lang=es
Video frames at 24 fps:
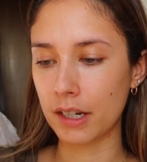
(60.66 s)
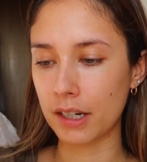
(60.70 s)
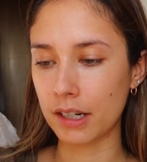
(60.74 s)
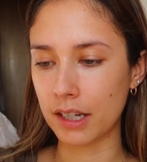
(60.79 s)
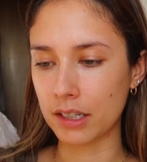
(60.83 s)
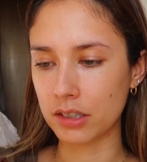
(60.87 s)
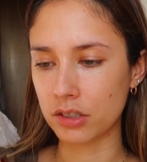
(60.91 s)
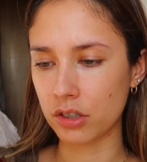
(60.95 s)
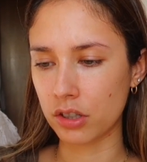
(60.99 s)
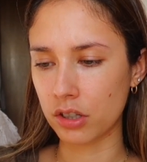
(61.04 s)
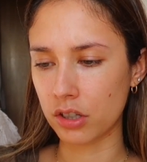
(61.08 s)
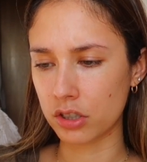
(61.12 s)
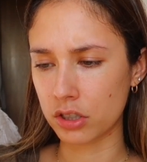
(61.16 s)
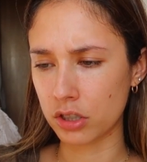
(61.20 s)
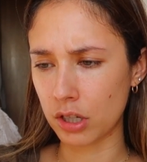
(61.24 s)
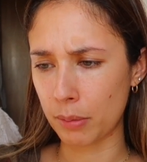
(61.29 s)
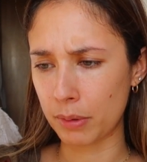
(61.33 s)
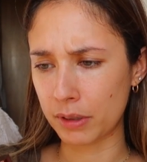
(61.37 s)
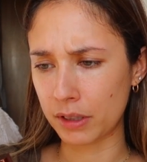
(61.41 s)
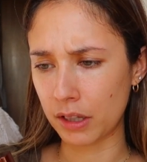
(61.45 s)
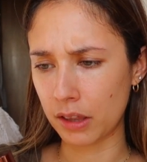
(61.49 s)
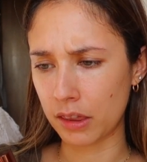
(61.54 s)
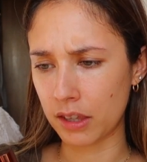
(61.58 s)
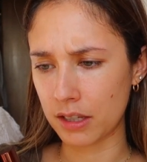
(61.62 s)
En el caso de que os
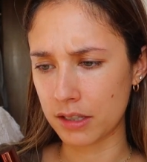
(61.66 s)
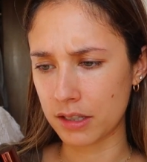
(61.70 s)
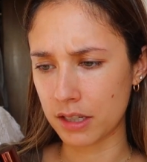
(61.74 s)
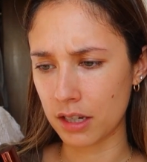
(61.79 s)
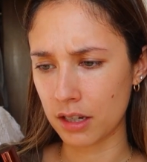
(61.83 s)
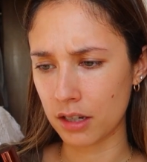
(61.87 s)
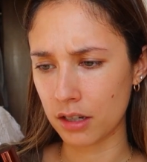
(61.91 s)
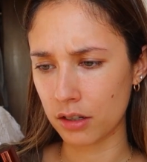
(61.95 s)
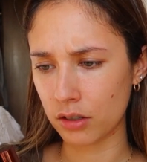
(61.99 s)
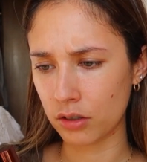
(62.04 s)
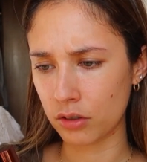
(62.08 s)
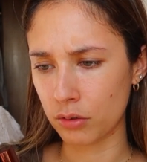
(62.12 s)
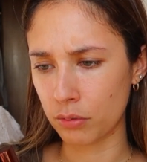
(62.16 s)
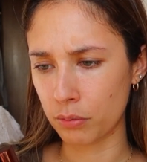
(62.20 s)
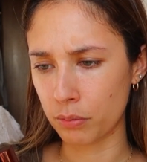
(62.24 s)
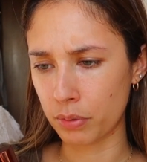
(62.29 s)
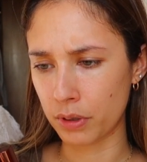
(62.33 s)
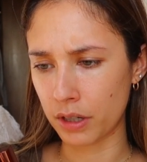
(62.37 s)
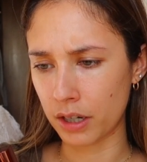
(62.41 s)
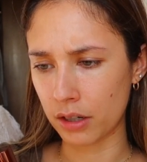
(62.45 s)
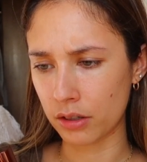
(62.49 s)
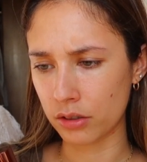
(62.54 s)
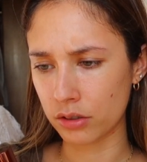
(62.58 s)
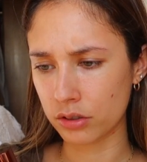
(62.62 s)
apeteciese
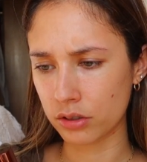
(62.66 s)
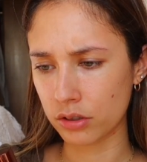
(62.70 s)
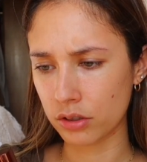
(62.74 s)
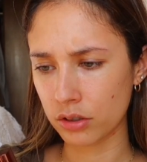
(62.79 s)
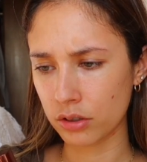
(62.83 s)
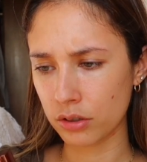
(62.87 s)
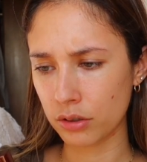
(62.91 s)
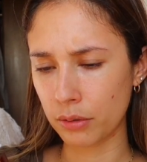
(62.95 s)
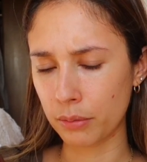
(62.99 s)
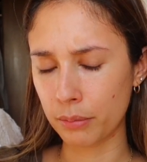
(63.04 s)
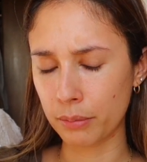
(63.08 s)
comprároslo